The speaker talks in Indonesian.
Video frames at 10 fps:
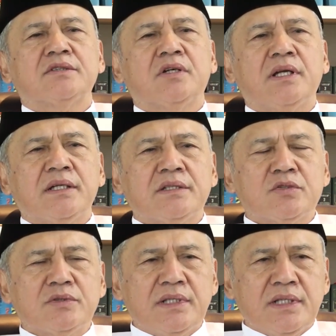sholat
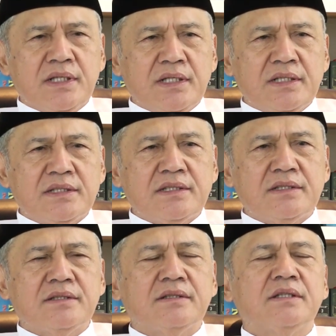sunat
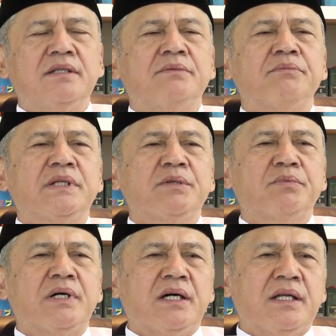diberi
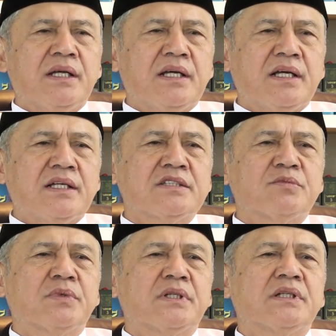pahala
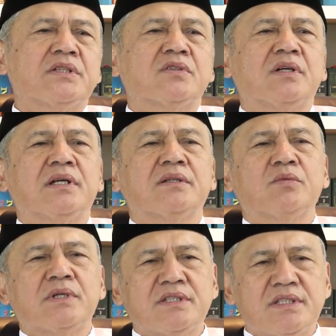seperti sholat
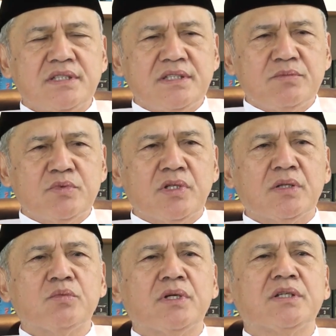wajib.
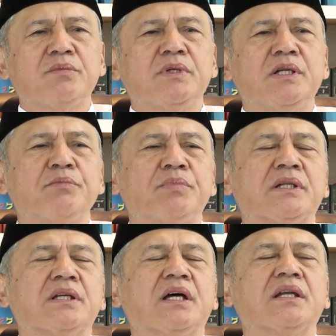Sholat wajib
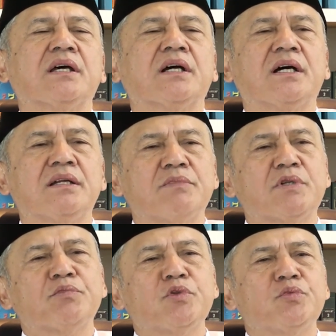dilipat gandakan
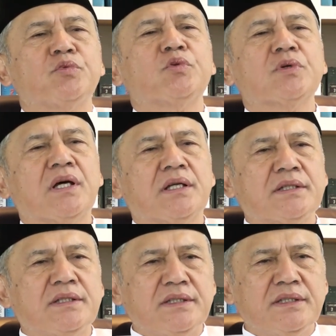berpuluh-puluh
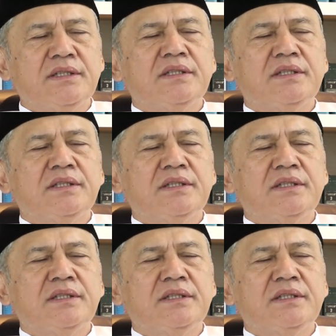kali.